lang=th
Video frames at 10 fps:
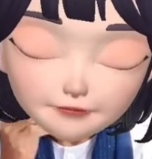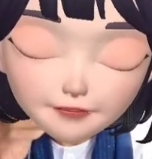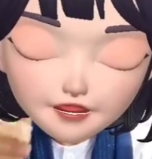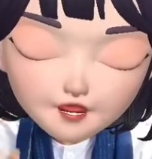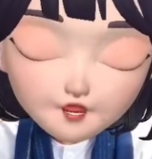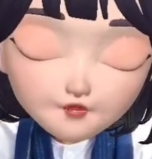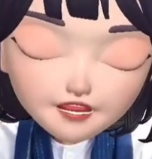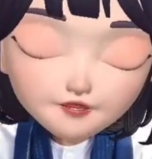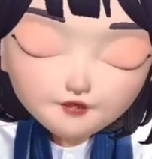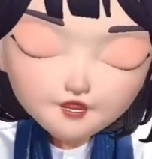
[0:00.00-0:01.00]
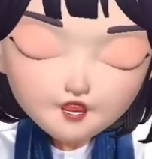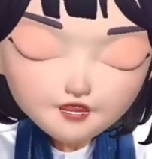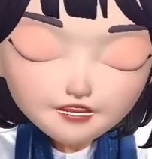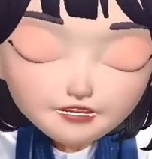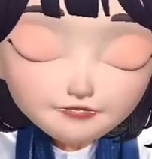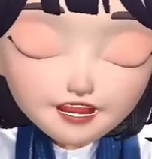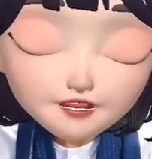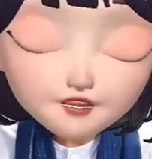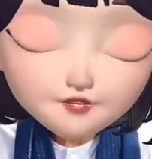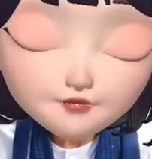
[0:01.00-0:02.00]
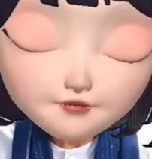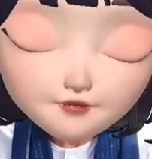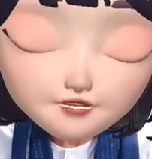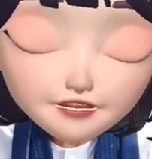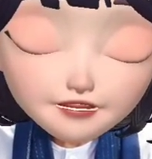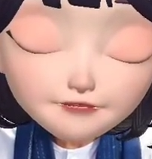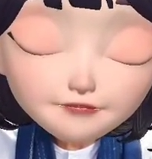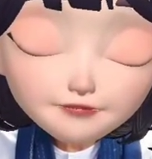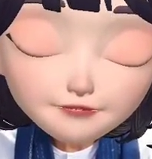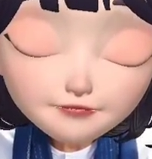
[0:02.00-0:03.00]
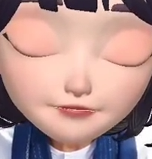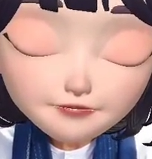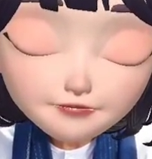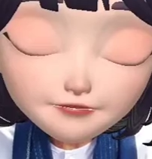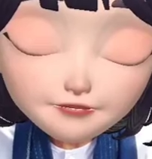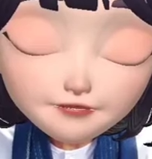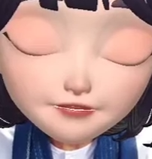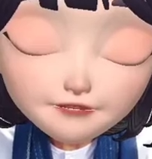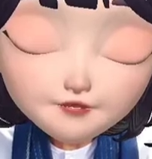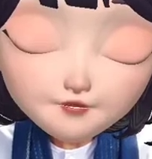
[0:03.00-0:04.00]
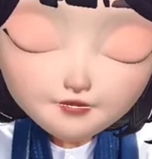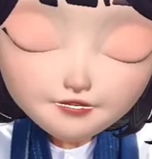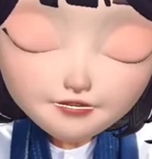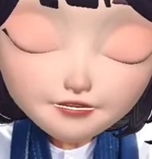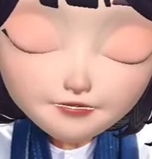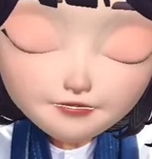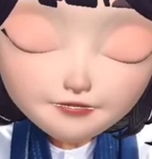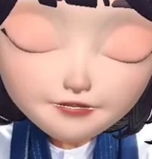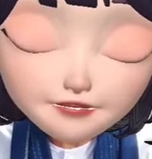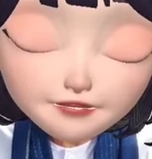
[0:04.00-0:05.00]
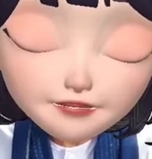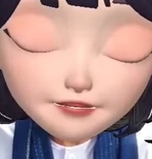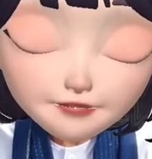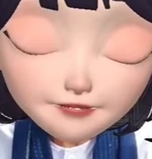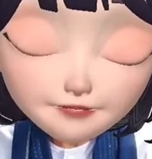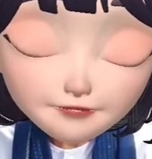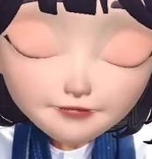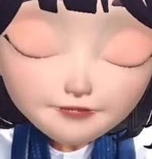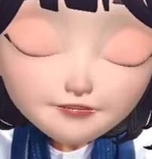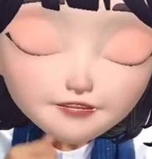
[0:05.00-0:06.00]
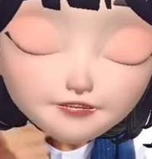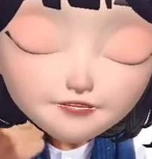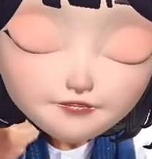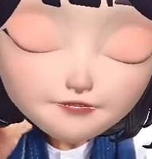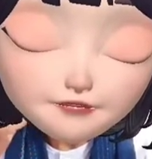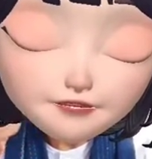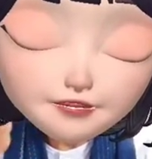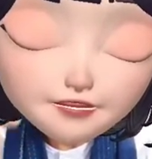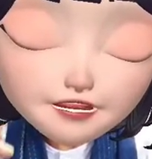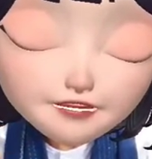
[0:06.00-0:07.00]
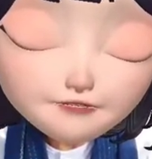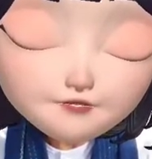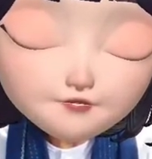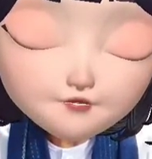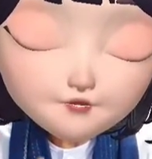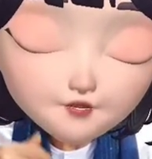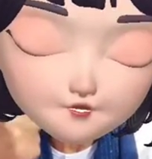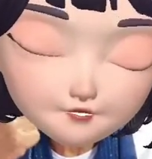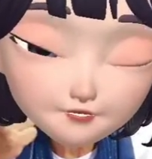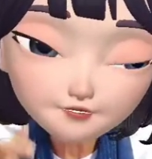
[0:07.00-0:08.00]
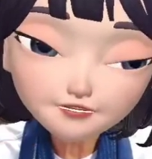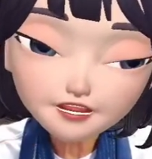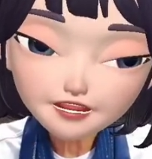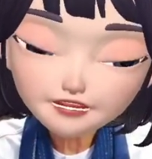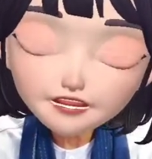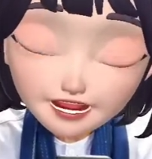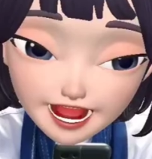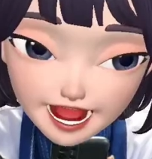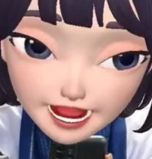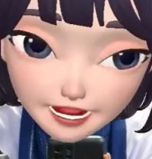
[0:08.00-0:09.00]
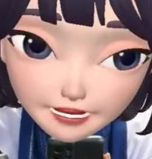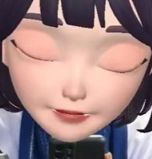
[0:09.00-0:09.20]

ปรากฏว่าตัวของดิฉันขอคุณหนูนะฮะมีผื่นขึ้นเต็มตัวเลย มีอาการมึนหัวร่วมด้วยช่วยกันอีกต่างหาก